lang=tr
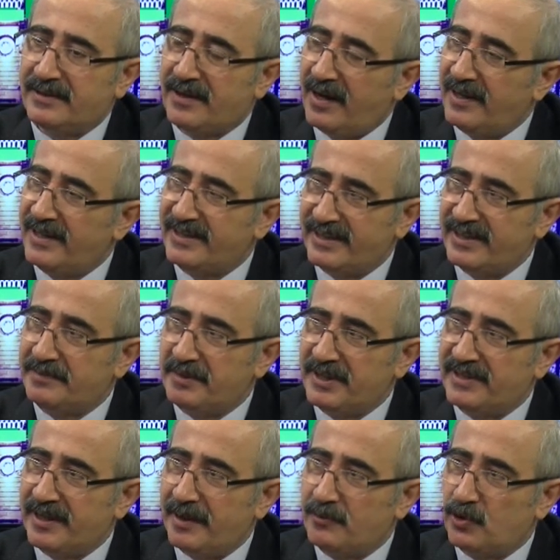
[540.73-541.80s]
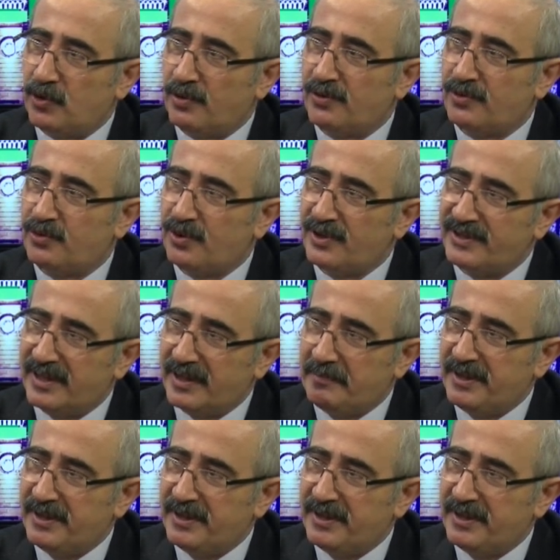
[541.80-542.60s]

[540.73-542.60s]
talihsiz bir semt oldu. Turistik